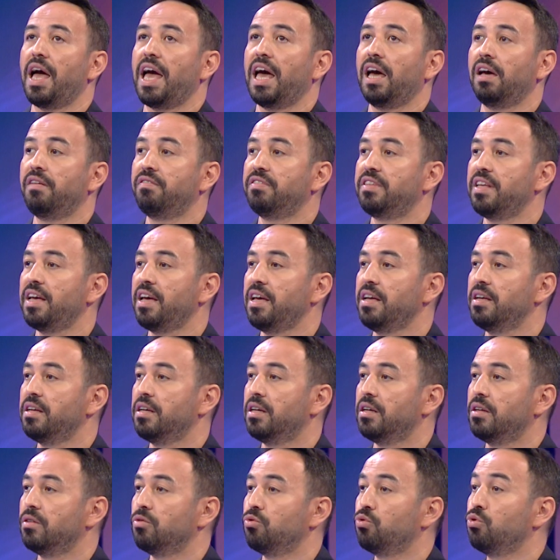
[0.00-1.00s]
evde
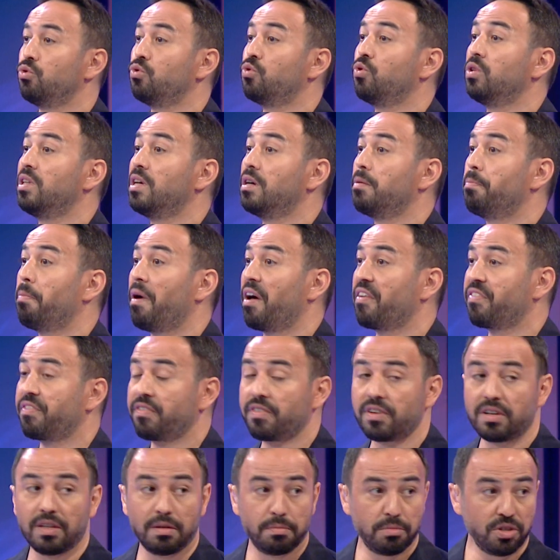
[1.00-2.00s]
duyguları
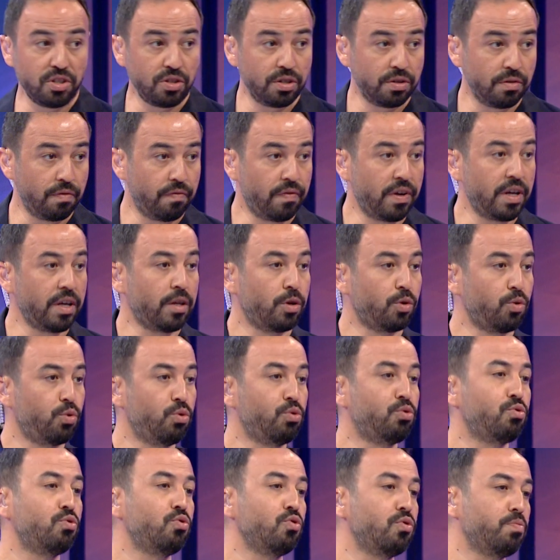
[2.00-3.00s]
bastırılmış ve
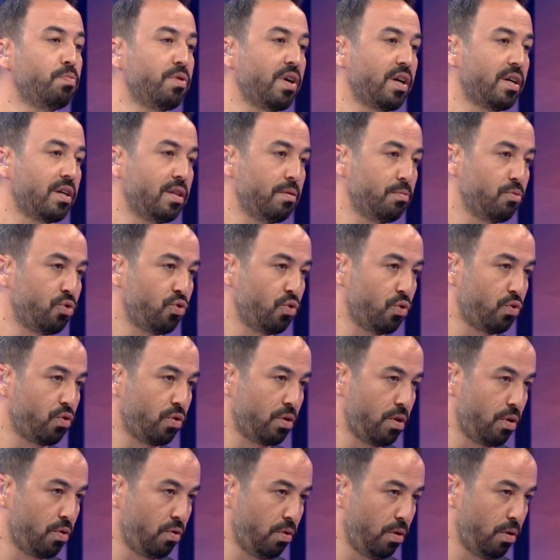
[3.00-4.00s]
güçsüz bırakılmış
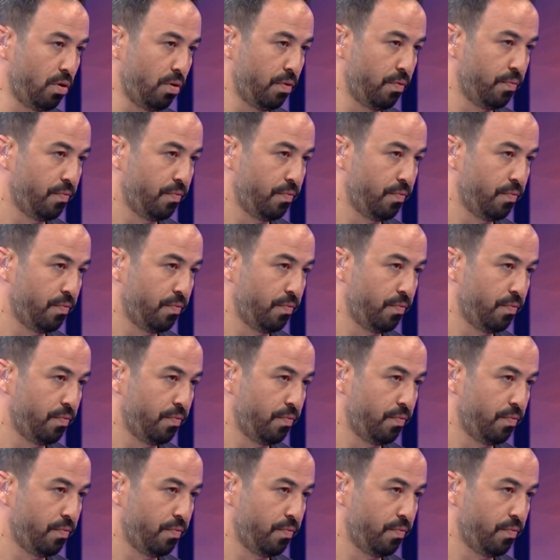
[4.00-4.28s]
çocuklar oluyor